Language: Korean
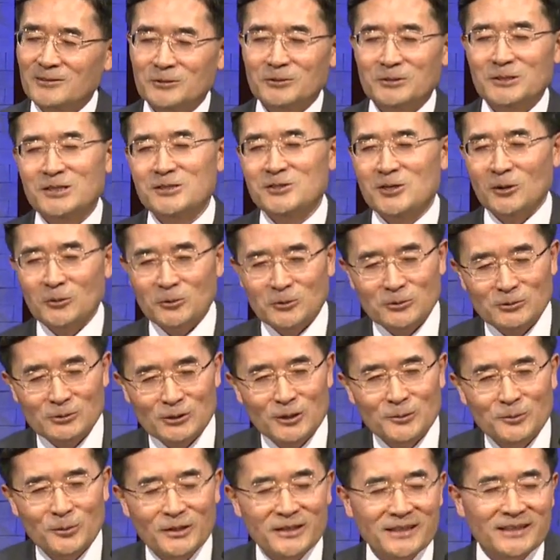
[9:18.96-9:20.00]
또 이
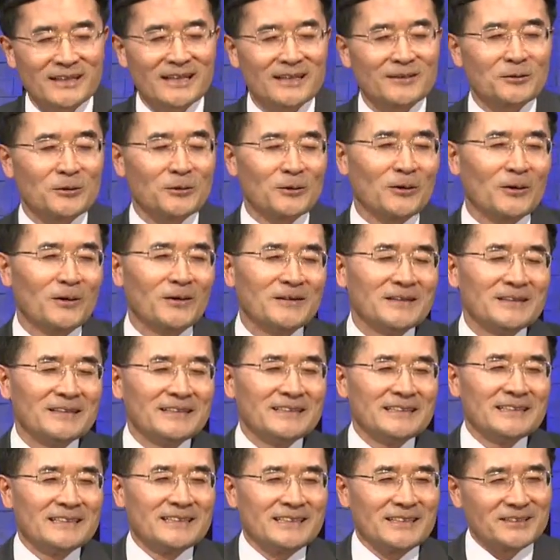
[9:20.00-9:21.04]
족구를 보니까 또
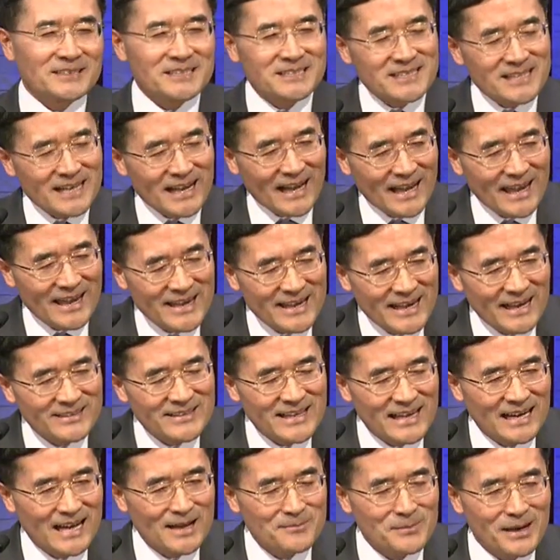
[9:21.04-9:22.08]
해야
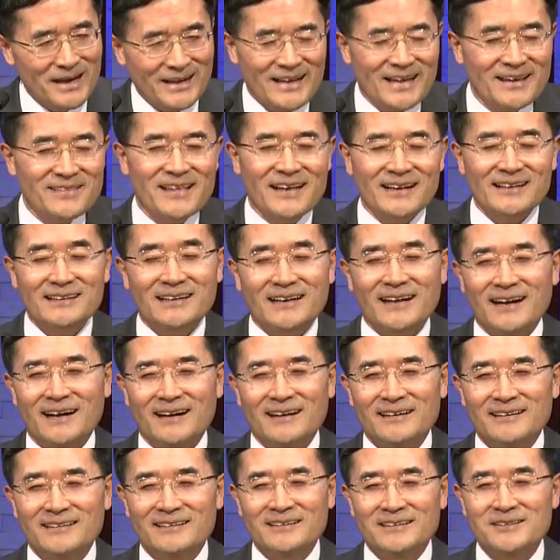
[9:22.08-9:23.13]
되나 말아야 되는가
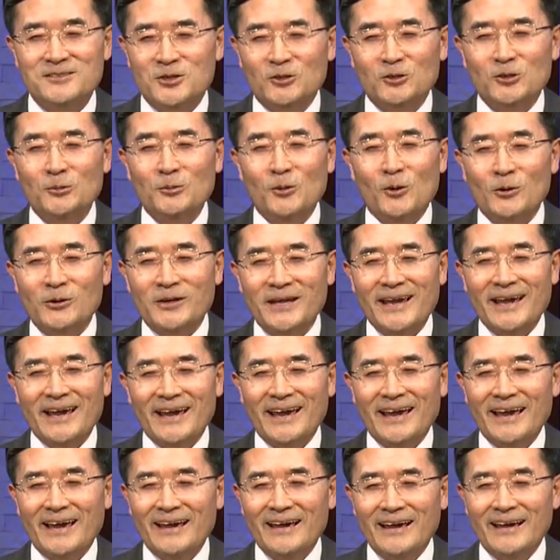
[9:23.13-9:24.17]
저도
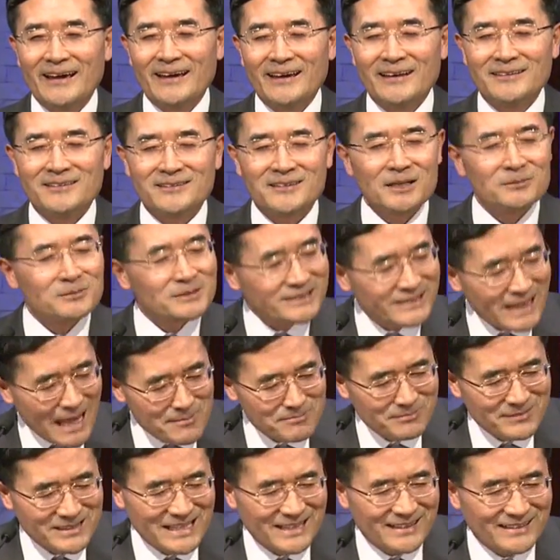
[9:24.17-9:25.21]
모르게 너무
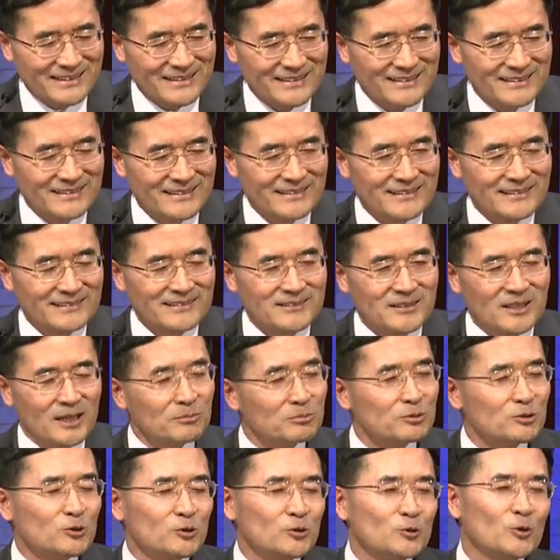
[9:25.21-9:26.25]
템팅,
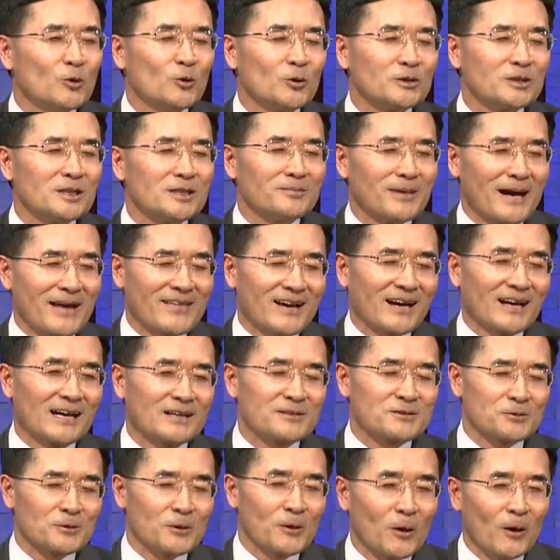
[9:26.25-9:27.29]
너무 유혹을
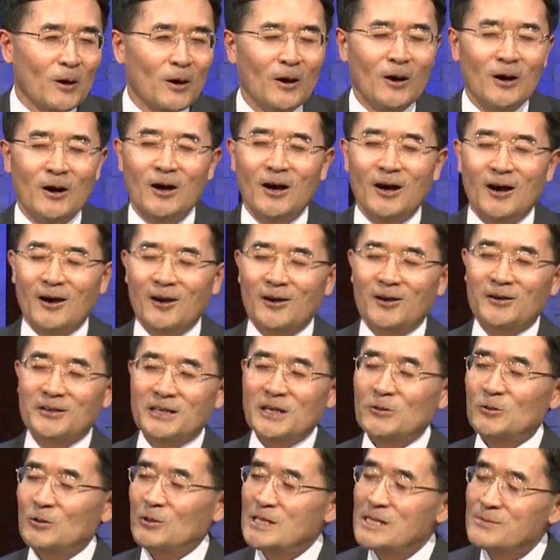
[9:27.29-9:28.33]
받아가지고
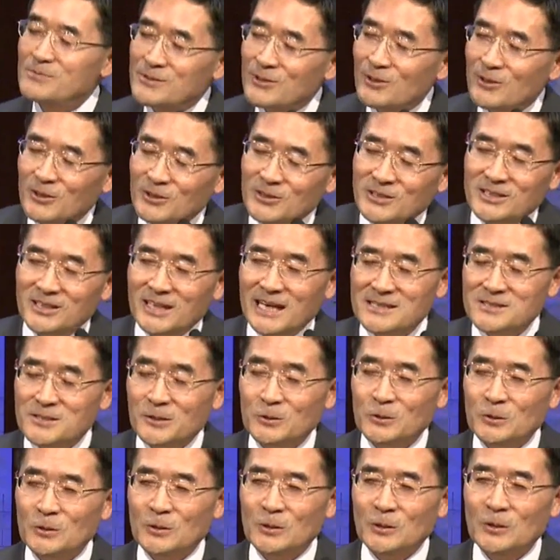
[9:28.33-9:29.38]
거기에 또 휩쓸려
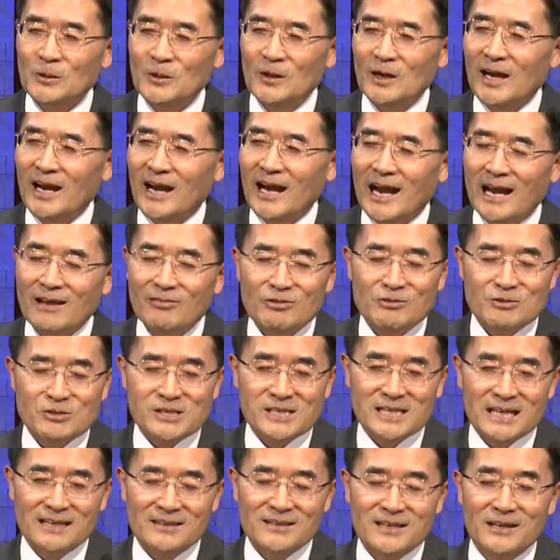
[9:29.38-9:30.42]
들어가서 또 한두
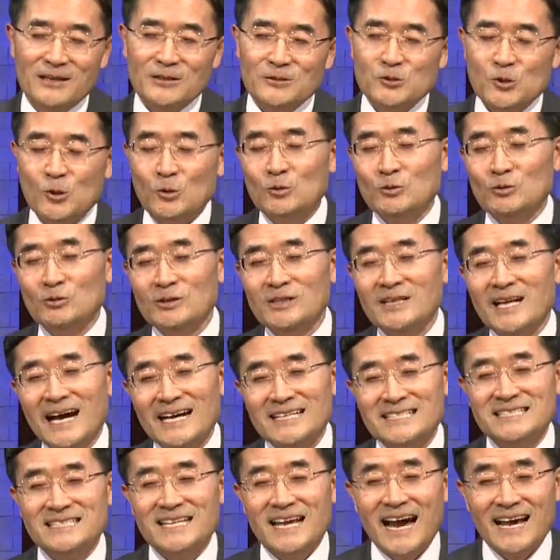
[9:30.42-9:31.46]
시간 족구를
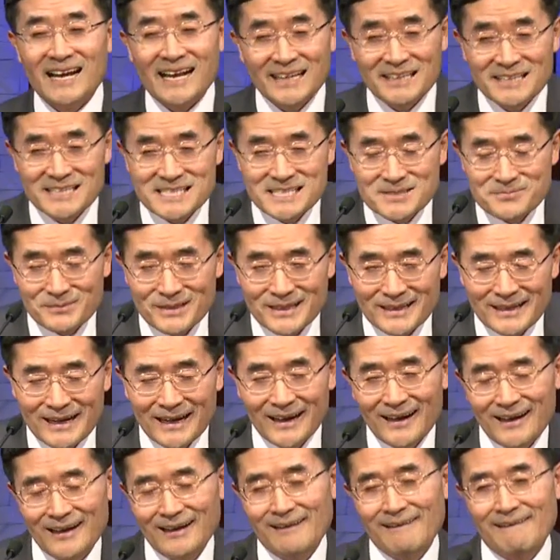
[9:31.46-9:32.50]
하지 않았겠습니까?